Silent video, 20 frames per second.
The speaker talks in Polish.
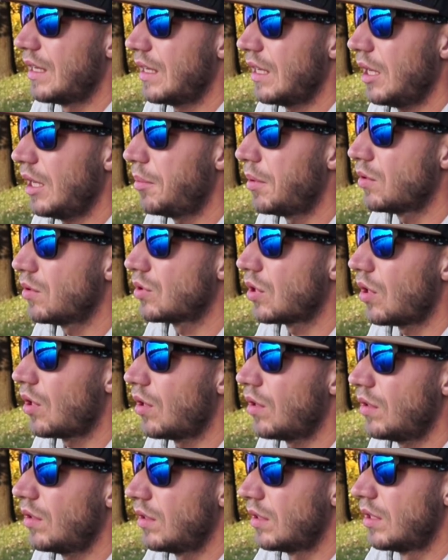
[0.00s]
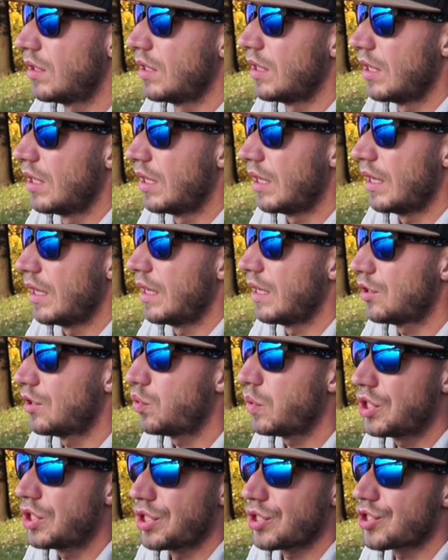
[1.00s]
i był to
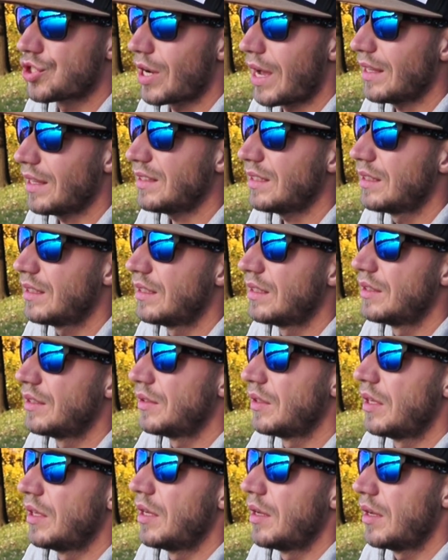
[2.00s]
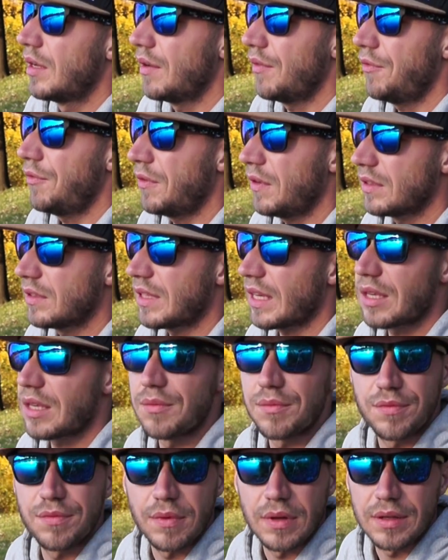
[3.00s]
twitching shot w
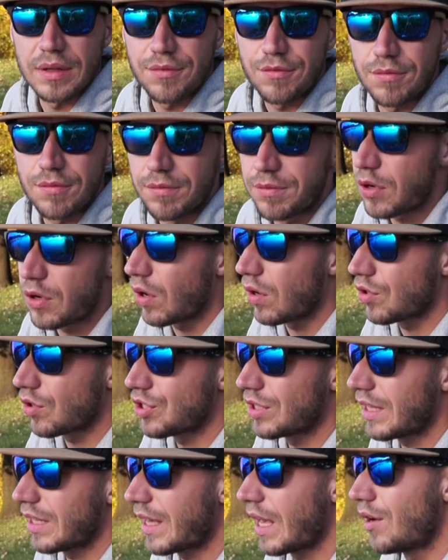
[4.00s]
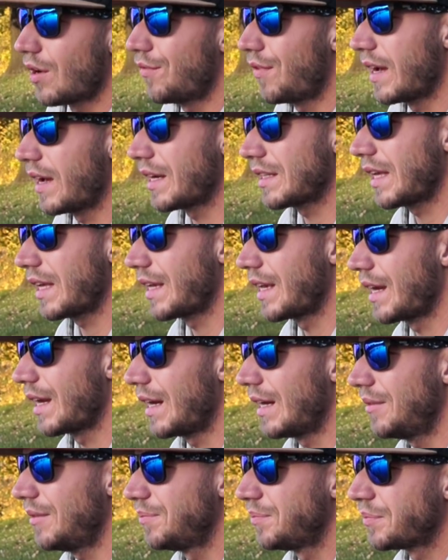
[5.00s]
takim w kolorze takiego Fire
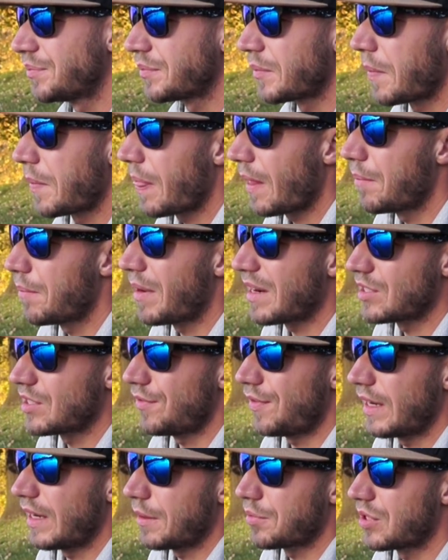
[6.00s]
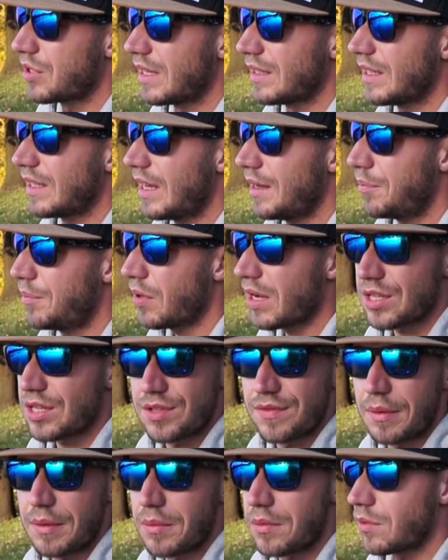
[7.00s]
Tigera. Bardzo fajna przynęta.
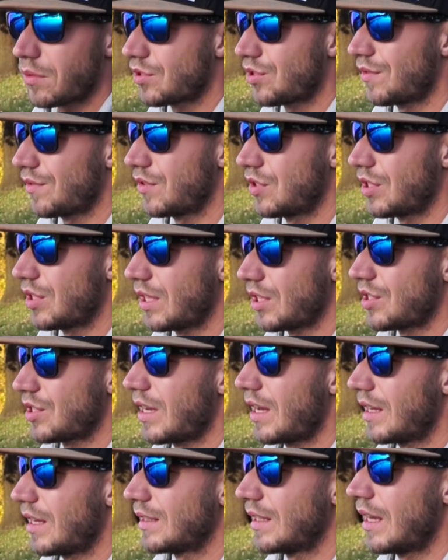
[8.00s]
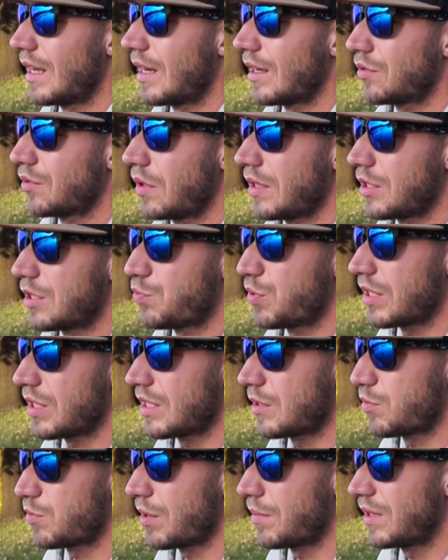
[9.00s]
Pokażę Wam ją oczywiście też na, na której
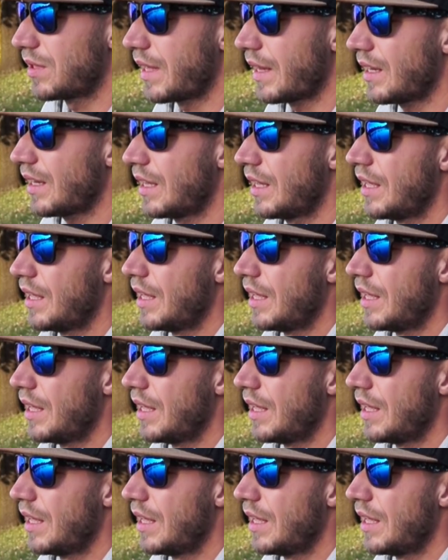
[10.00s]
jest przebitek